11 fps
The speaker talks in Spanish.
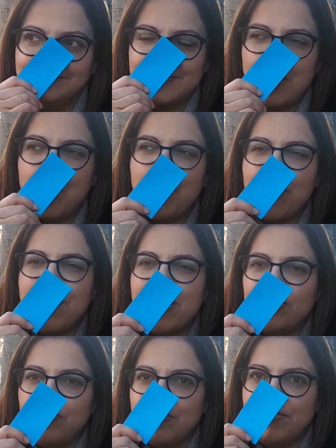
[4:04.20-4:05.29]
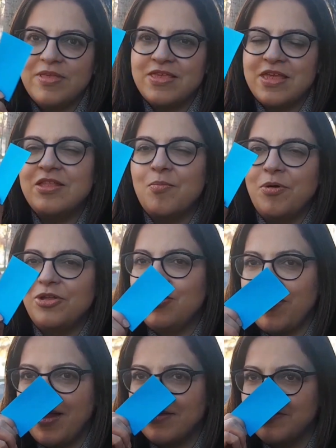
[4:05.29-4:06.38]
Es un poco más, mm, se siente un poquito
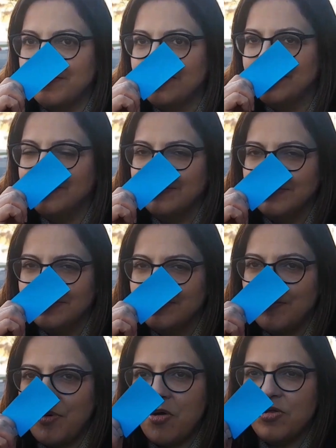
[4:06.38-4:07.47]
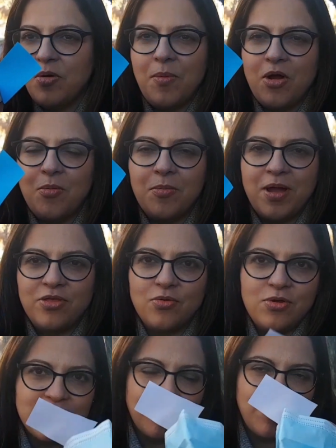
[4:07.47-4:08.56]
más, un poquito más como más
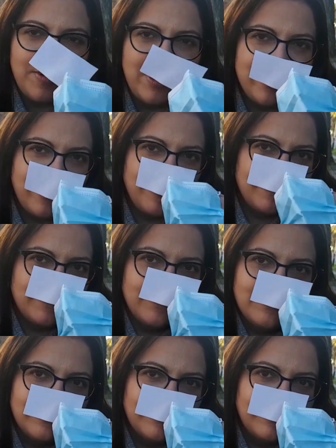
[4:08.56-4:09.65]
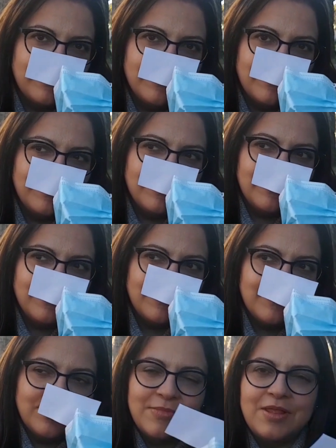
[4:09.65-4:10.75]
dulce me parece. ¿Sí?
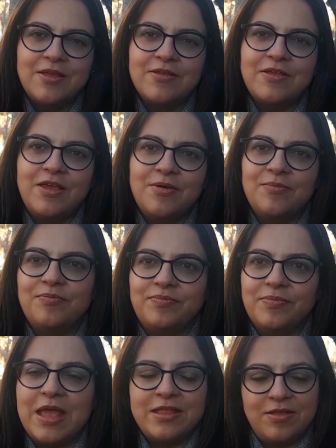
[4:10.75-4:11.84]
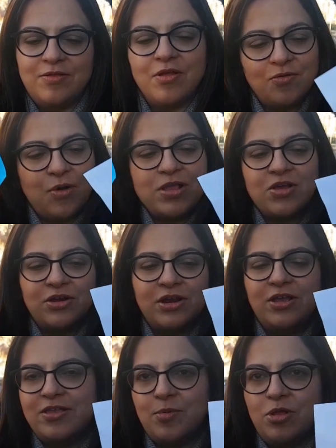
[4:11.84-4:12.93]
Sí. Muy bien. Este, igual son
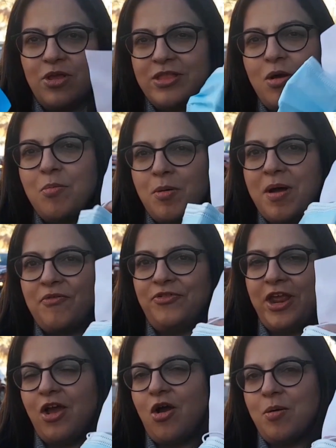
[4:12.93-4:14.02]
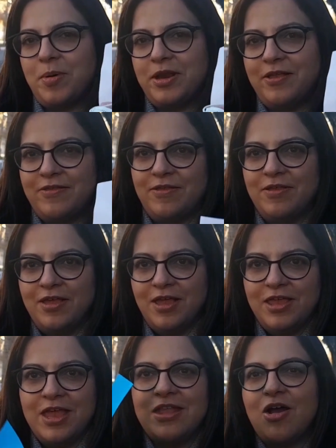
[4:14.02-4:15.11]
riquísimos, este como más fresco me parece.
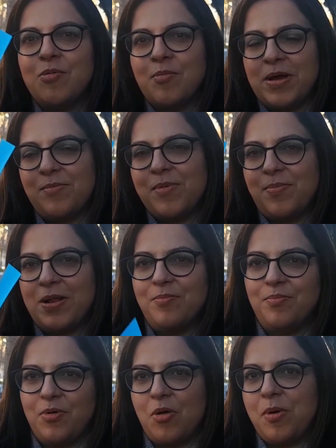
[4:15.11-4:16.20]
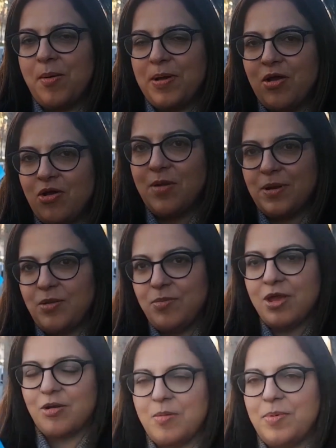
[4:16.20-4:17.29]
Más y este como para más para un poco más para ahora, para
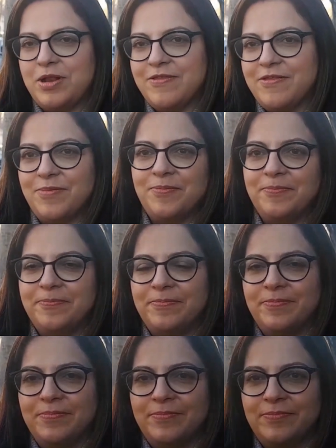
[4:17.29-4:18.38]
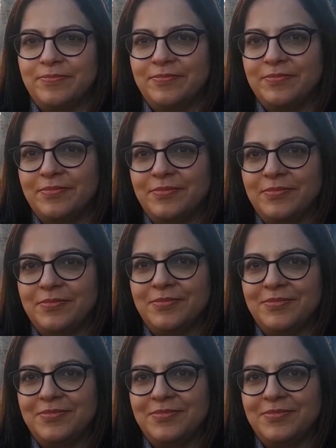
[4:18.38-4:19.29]
invierno me parece. Espectacular. Bueno, muchas gracias.